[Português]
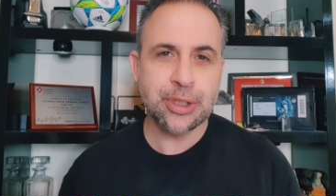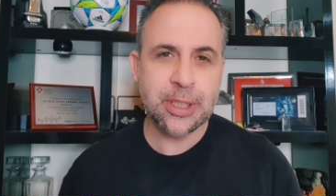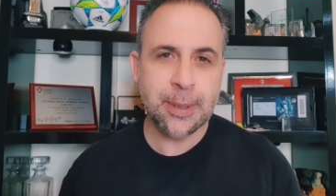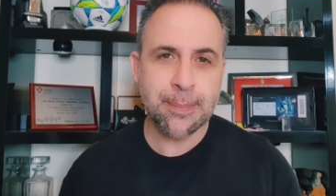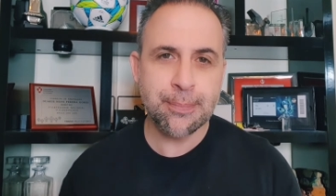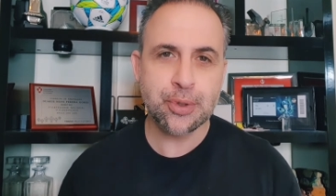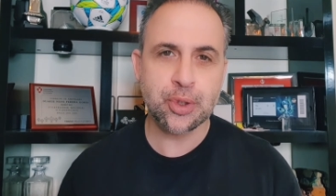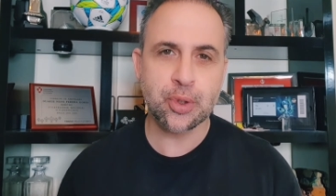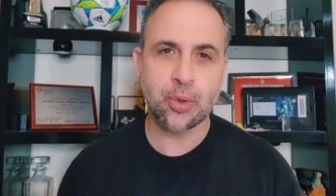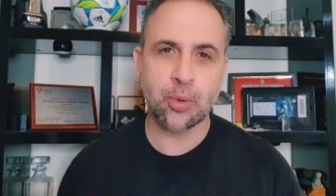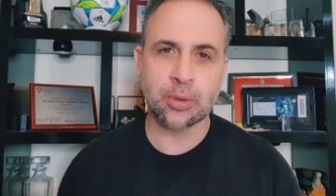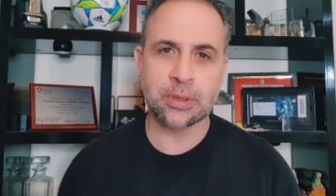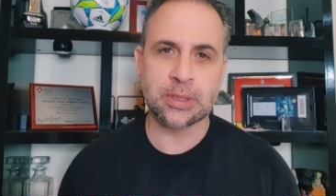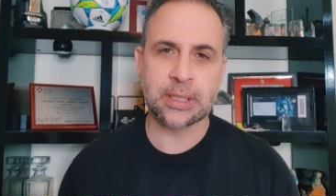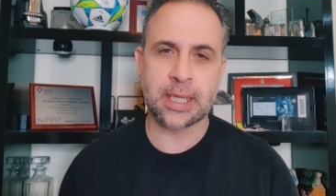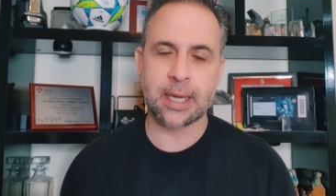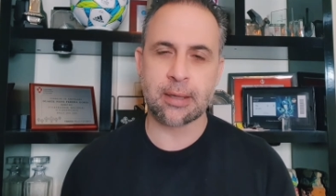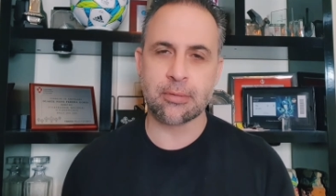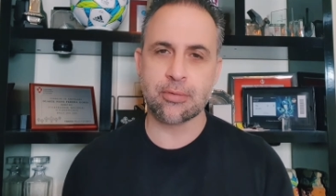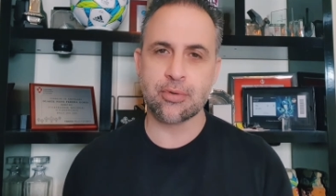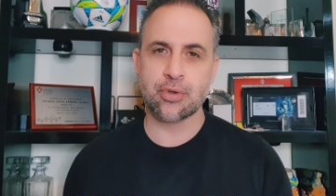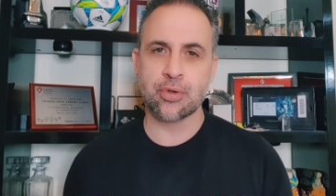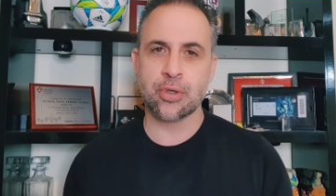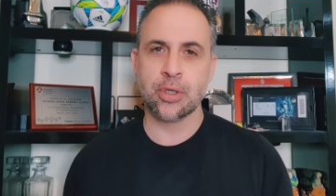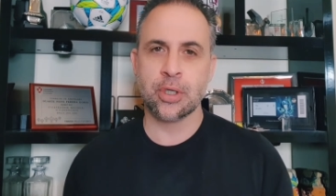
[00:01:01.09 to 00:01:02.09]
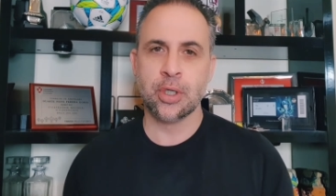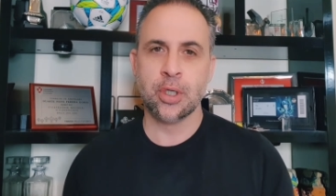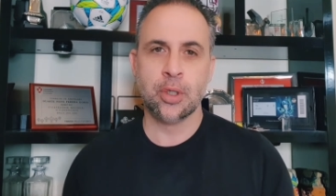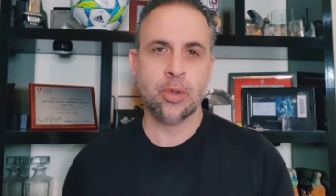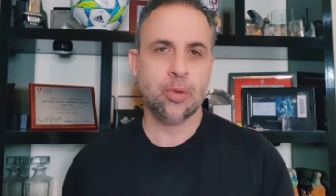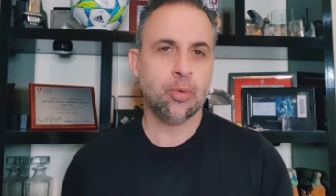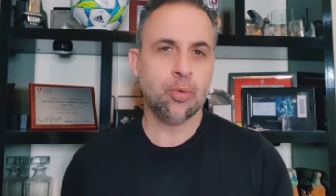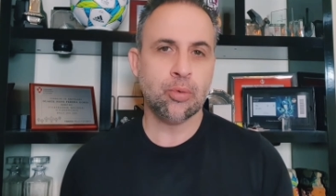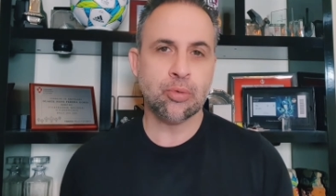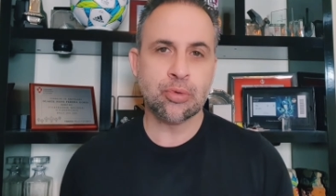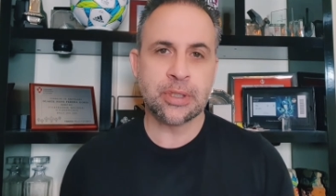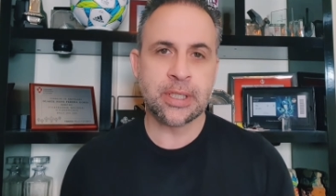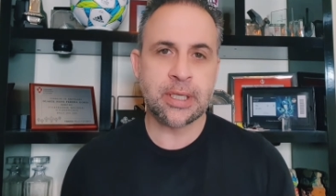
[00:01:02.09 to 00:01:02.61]
tipos de contactos.
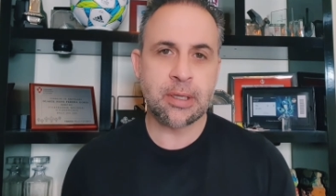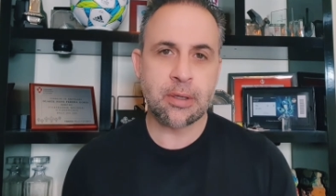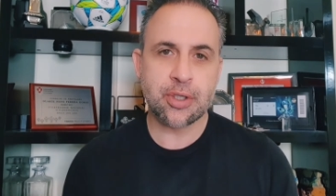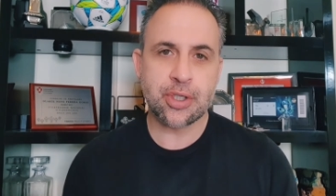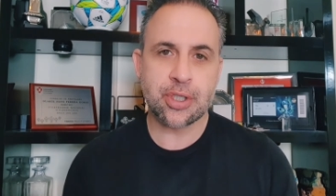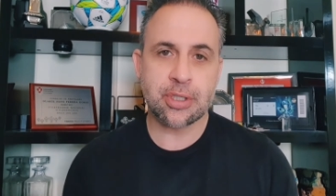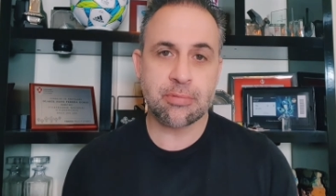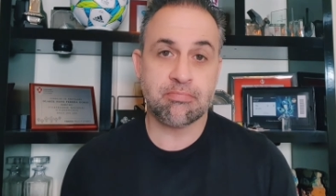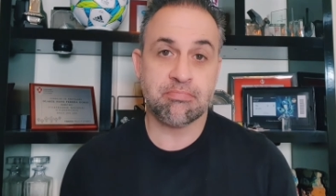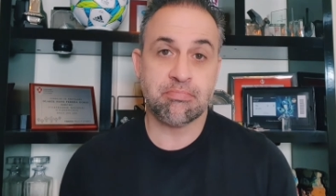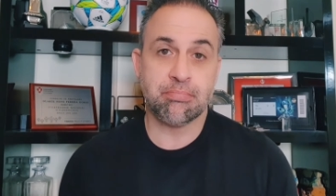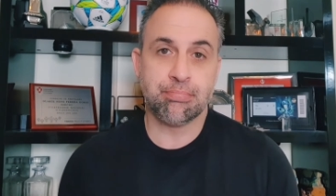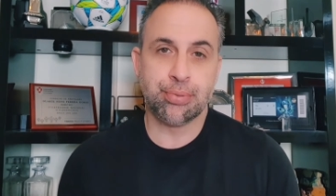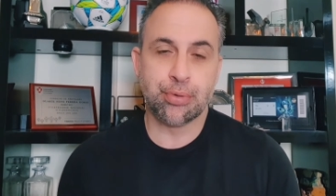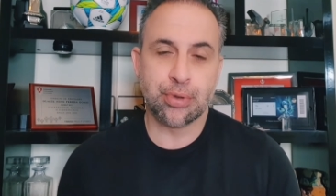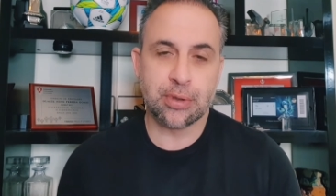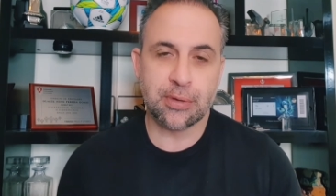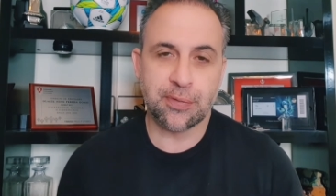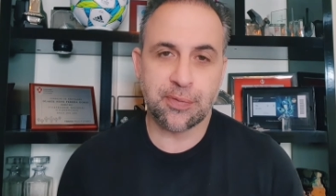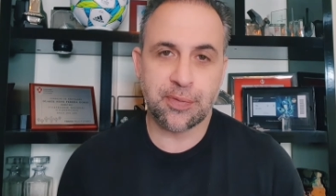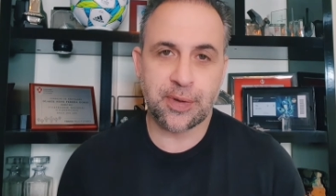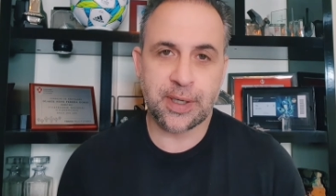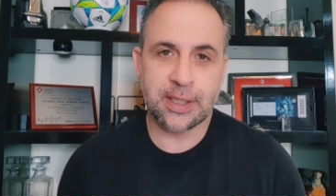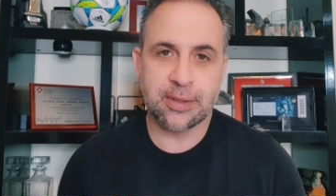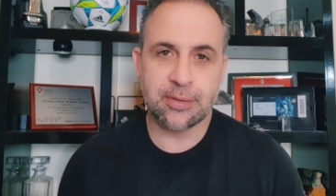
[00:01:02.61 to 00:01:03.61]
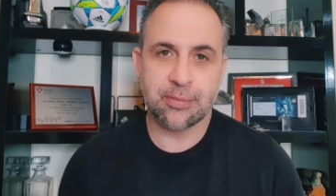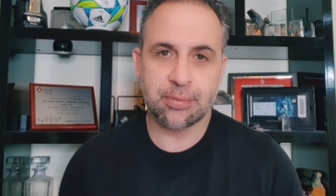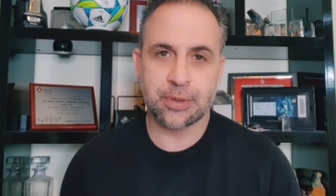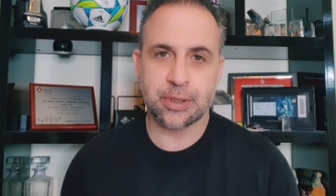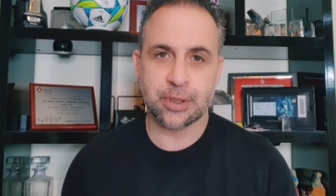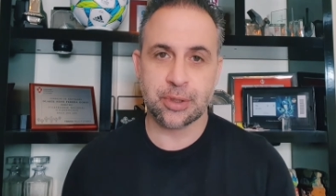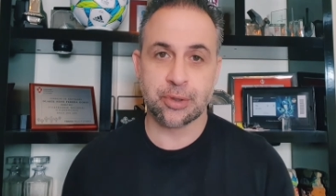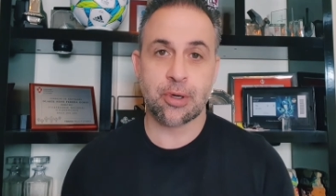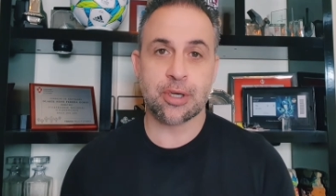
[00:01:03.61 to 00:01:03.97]
Um deles por defeito que